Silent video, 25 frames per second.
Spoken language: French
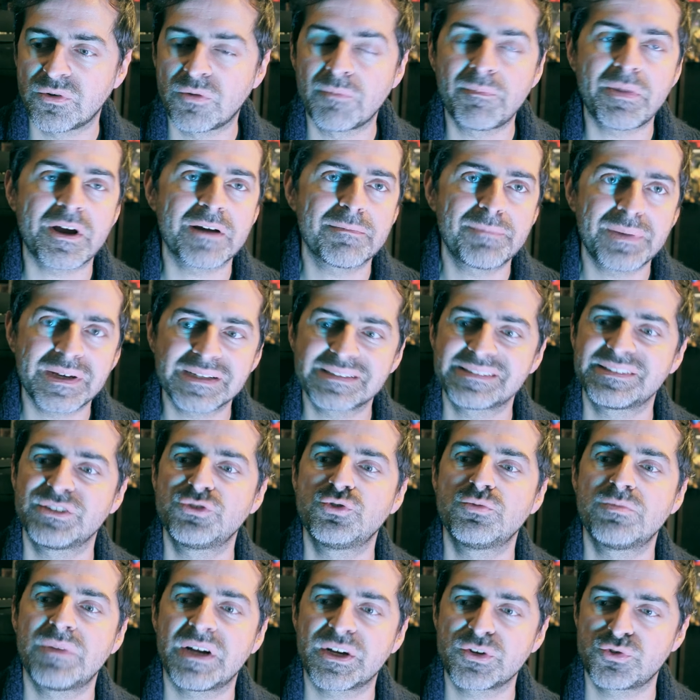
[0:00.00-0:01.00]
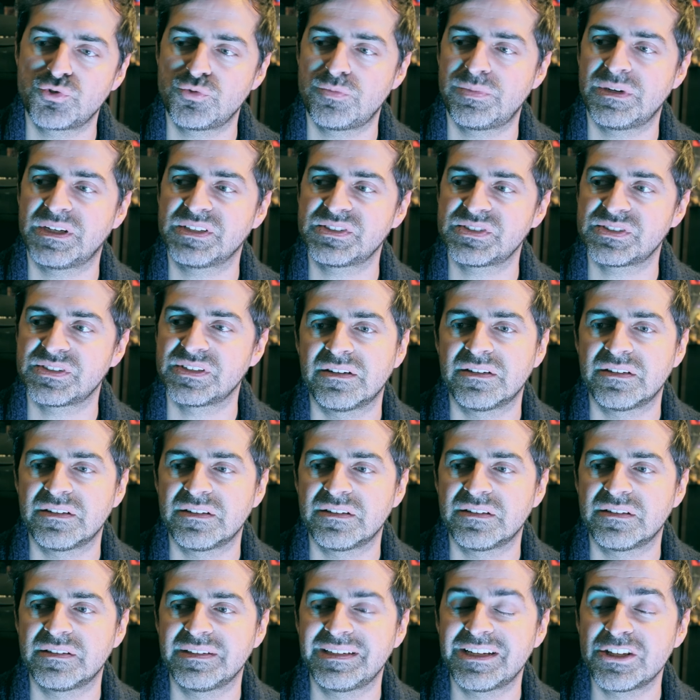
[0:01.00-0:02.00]
on parle pas assez de Marc Duplass.
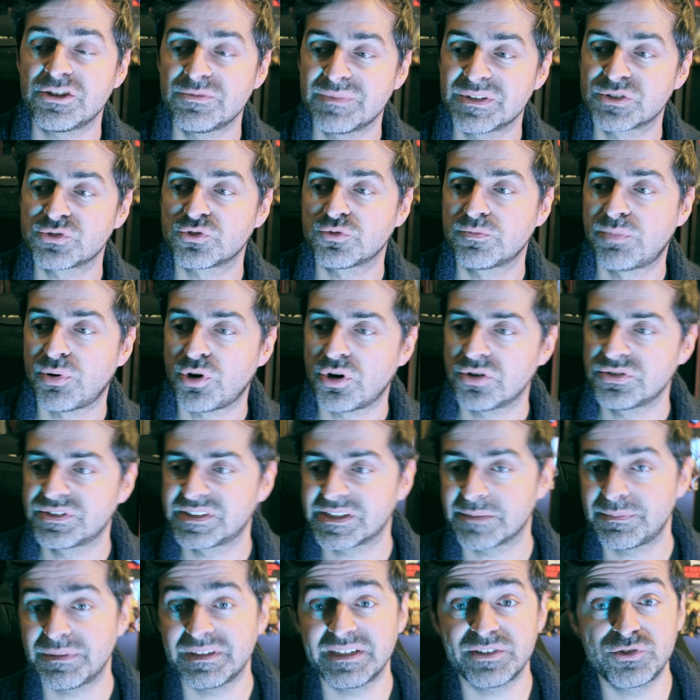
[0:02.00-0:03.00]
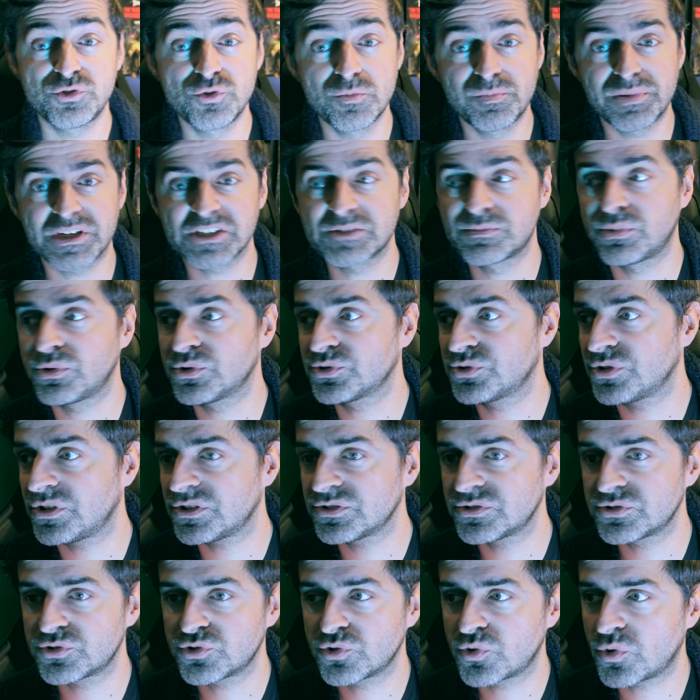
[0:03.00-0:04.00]
Euh, il a une maison de prod qui s'appelle les Duplass Brothers,
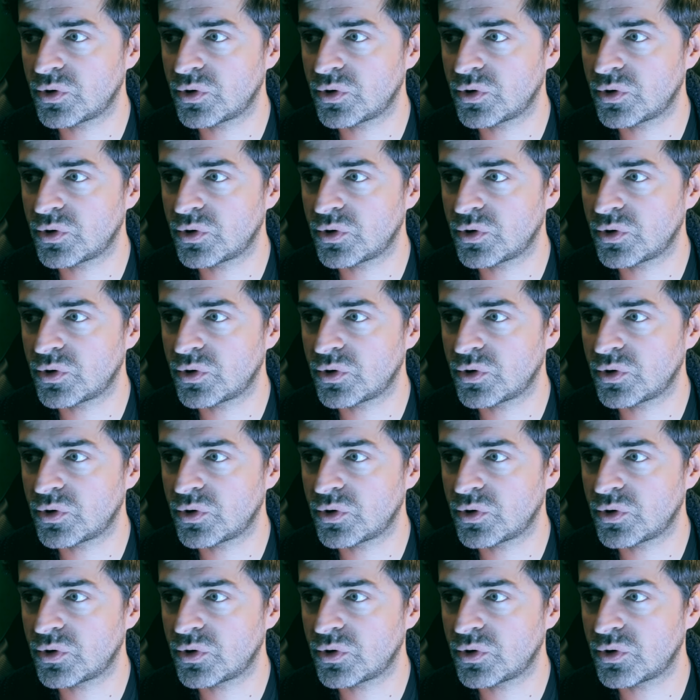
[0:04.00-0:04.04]
je